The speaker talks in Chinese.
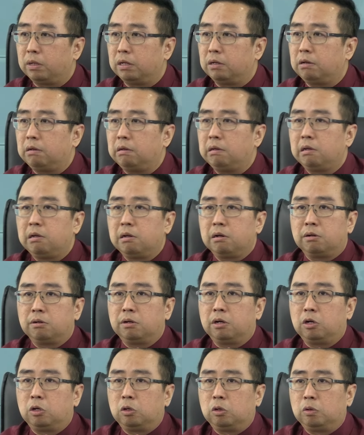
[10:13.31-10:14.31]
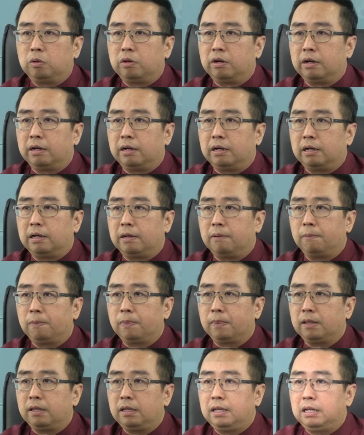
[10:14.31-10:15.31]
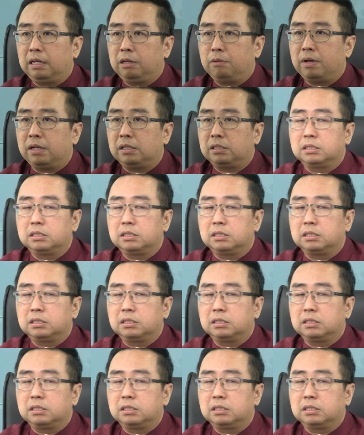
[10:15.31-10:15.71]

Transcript: 门哦，然后呃另外